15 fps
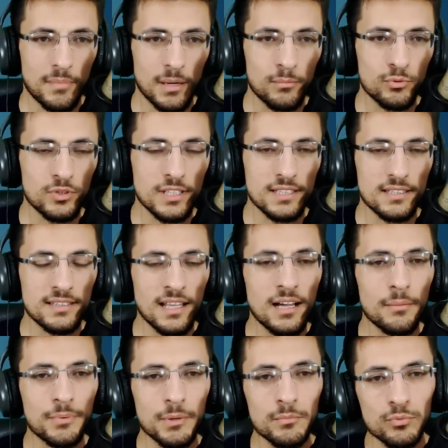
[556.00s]
Ben bu de- ne
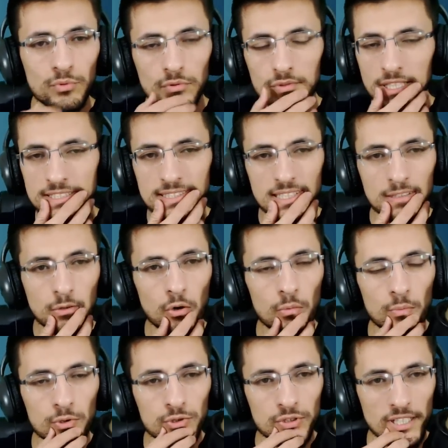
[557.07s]
yapayım? Bu destenin
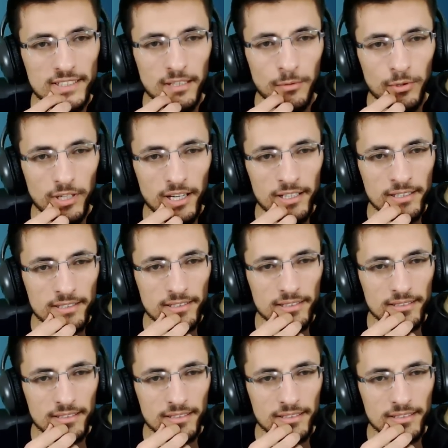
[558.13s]
kombosu ne tam olarak?